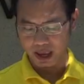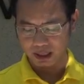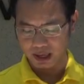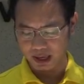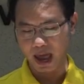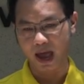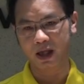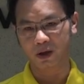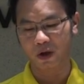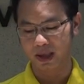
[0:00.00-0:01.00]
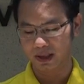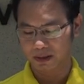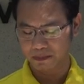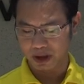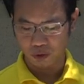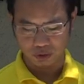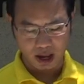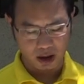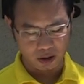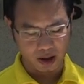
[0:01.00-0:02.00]
ระยะที่แก่อร่อย เมื่อสุก
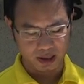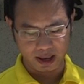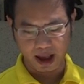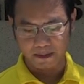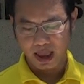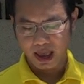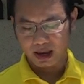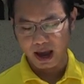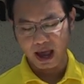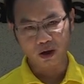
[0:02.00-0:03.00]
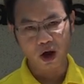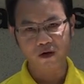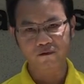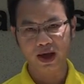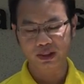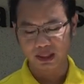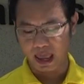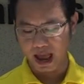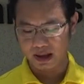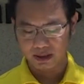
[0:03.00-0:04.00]
จะอร่อยนะครับ การเคาะฟังเสี
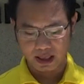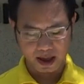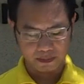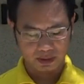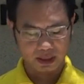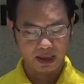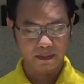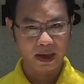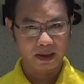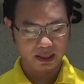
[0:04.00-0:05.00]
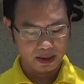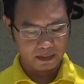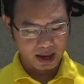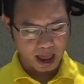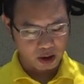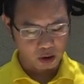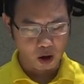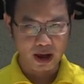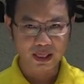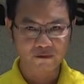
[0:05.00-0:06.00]
ยงนะครับที่แม่ที่แม่ค้าเคาะ
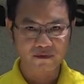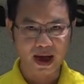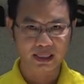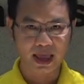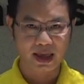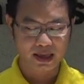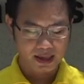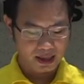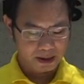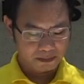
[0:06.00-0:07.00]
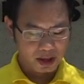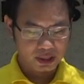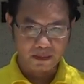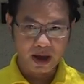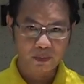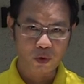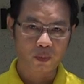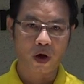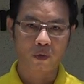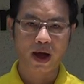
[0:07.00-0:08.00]
เคาะให้เราฟังเนี่ยไม่สามารถบ่ง
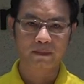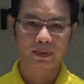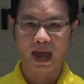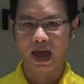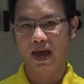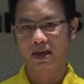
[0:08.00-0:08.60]
บอกความแก่